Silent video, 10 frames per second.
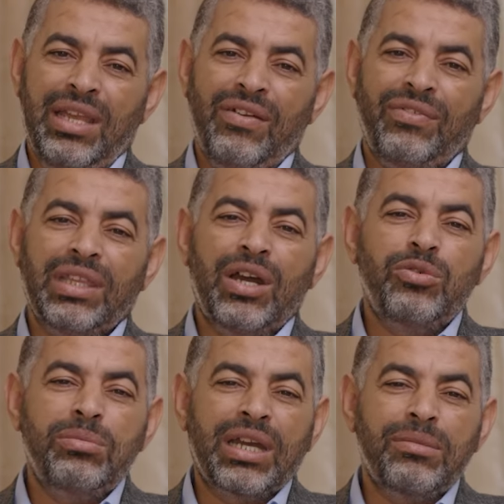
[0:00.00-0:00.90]

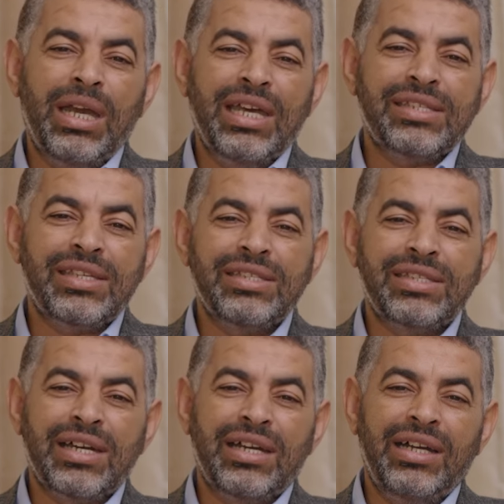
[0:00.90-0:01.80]
فاللهم كما
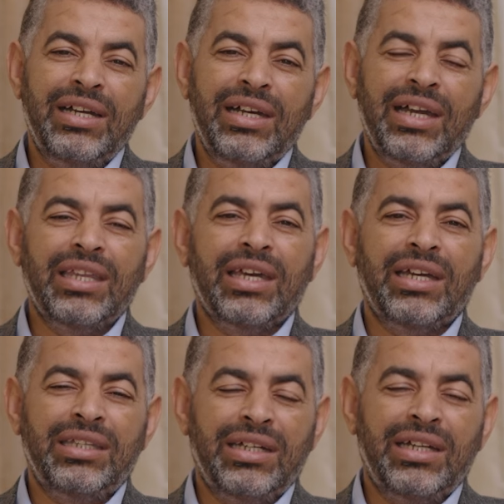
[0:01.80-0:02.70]
حسنت
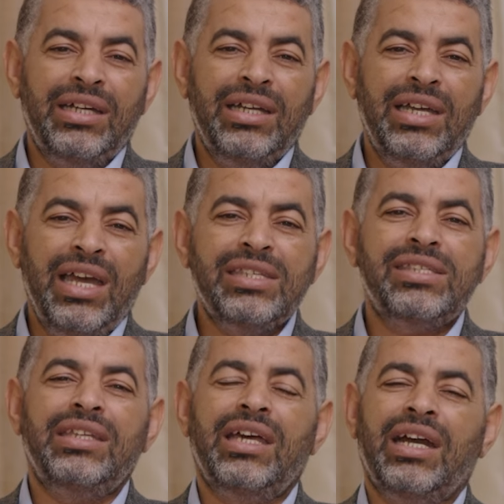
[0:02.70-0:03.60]
خلقنا
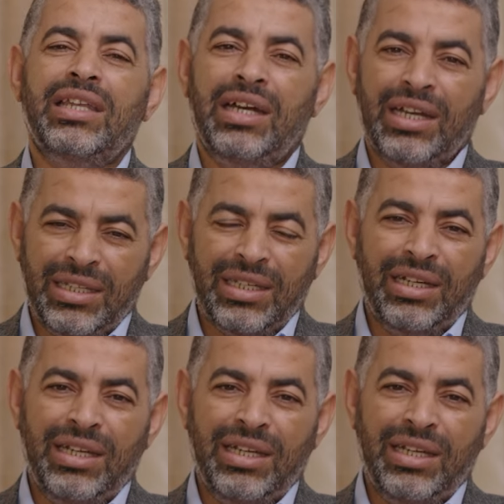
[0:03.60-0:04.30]
حسن اخلاقنا